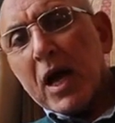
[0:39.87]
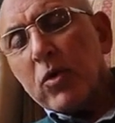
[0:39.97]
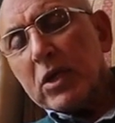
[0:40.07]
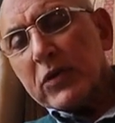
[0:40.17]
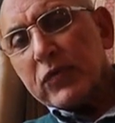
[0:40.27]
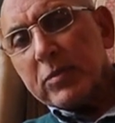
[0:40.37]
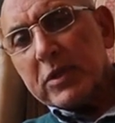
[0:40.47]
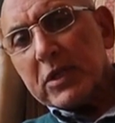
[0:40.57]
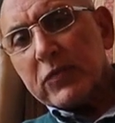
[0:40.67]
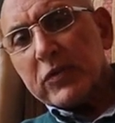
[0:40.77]
أول حرف من
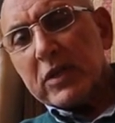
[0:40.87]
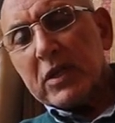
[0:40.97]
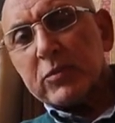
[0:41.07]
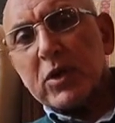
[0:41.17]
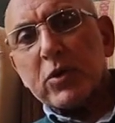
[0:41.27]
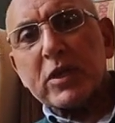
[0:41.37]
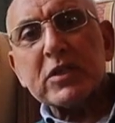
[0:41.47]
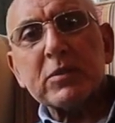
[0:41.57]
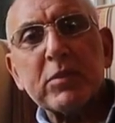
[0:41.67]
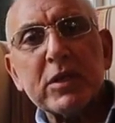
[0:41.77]
الحرف دي اللي هي
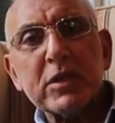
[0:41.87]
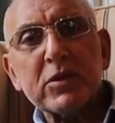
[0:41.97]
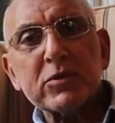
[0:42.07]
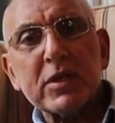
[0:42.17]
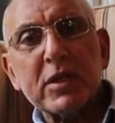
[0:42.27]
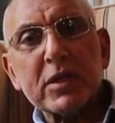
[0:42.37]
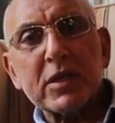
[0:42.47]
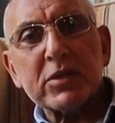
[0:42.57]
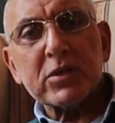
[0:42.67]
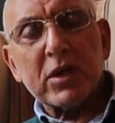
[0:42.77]
مصورات المية وده
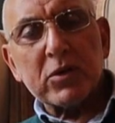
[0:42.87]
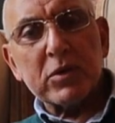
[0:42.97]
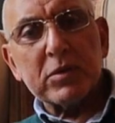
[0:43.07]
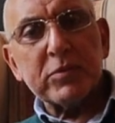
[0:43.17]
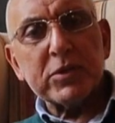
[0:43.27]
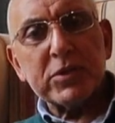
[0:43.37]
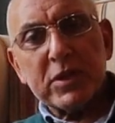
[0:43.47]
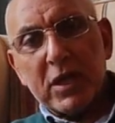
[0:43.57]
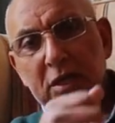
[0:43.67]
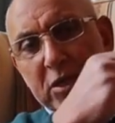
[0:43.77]
كان راجل
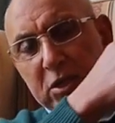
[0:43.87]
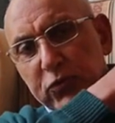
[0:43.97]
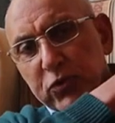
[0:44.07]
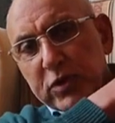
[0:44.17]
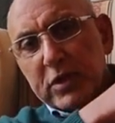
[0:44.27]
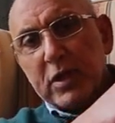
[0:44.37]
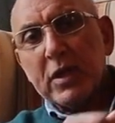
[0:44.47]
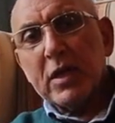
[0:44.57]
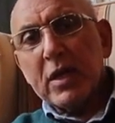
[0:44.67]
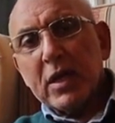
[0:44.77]
بيشيل على كتفه
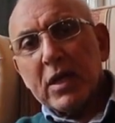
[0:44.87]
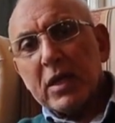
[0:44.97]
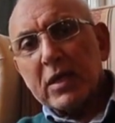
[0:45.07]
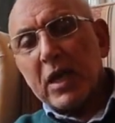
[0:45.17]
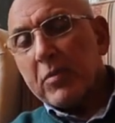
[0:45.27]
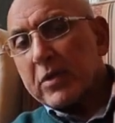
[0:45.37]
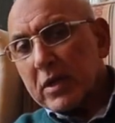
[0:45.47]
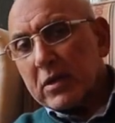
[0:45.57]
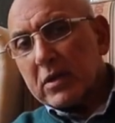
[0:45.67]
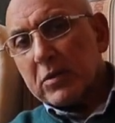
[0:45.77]
كده آه،
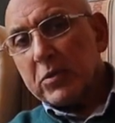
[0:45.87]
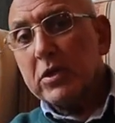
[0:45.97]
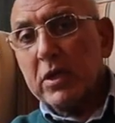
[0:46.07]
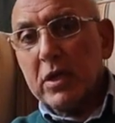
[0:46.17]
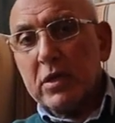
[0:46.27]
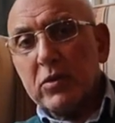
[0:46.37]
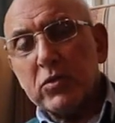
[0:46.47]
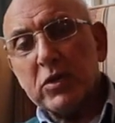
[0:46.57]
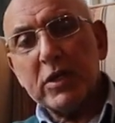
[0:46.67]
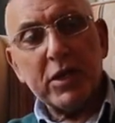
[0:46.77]
كاميرا كبيرة
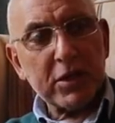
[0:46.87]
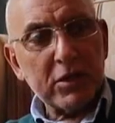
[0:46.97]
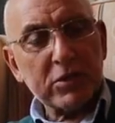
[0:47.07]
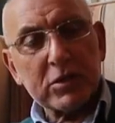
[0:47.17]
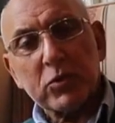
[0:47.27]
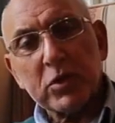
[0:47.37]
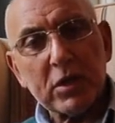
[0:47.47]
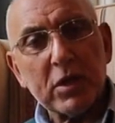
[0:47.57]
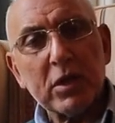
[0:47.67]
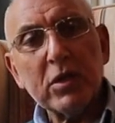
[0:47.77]
وليها رجلين
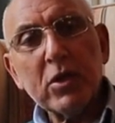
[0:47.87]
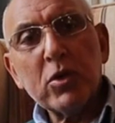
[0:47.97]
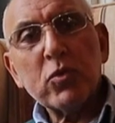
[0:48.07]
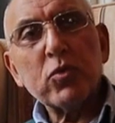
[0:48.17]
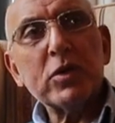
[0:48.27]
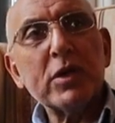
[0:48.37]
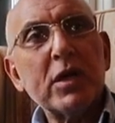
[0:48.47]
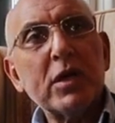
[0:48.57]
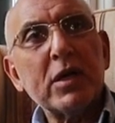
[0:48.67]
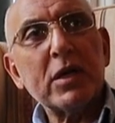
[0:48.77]
طويلة
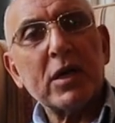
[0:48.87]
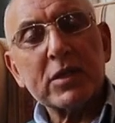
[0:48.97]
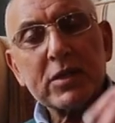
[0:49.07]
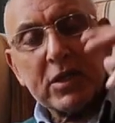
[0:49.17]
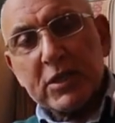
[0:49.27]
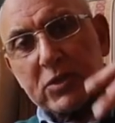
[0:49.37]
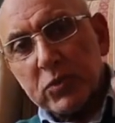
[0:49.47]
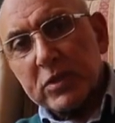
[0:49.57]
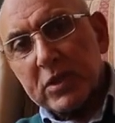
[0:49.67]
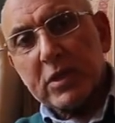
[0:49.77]
وليها غطاء
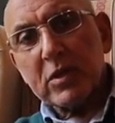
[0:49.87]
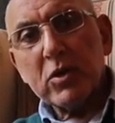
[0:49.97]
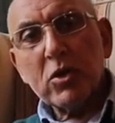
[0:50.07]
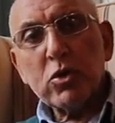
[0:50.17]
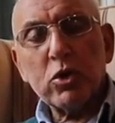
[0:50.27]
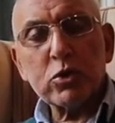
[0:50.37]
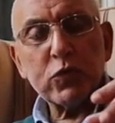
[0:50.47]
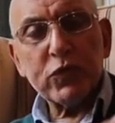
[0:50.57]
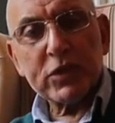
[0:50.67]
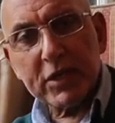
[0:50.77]
اسود كده
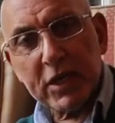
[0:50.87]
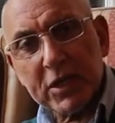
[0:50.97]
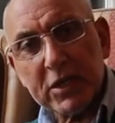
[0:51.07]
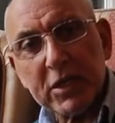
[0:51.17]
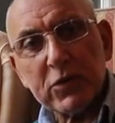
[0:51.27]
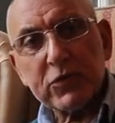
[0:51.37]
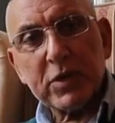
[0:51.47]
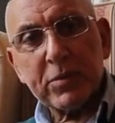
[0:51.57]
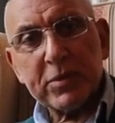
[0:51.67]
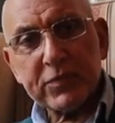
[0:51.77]
يحطه في الجناين او
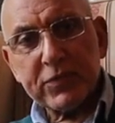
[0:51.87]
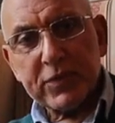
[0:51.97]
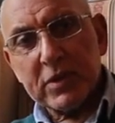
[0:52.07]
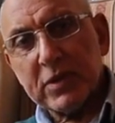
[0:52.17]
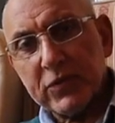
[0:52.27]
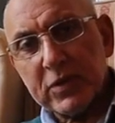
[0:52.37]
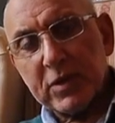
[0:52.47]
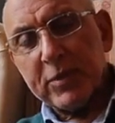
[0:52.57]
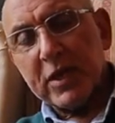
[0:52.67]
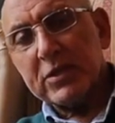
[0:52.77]
في في
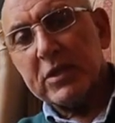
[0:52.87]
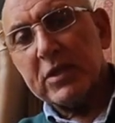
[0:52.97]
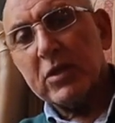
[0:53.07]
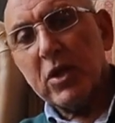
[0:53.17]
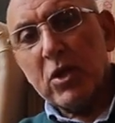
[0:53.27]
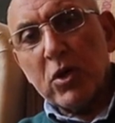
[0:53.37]
الميادين